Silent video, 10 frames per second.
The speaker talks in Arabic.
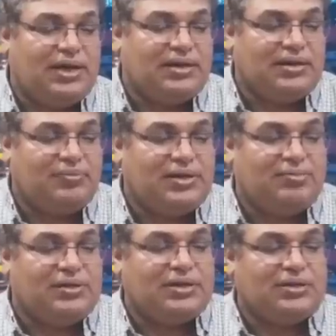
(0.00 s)
العربية
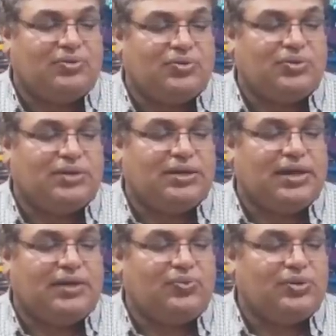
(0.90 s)
من هذا الوقود إلى
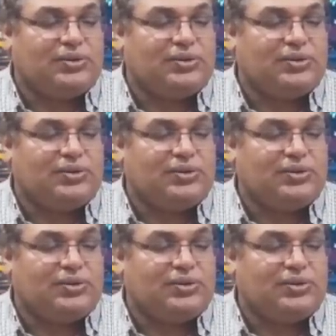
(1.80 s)
نحو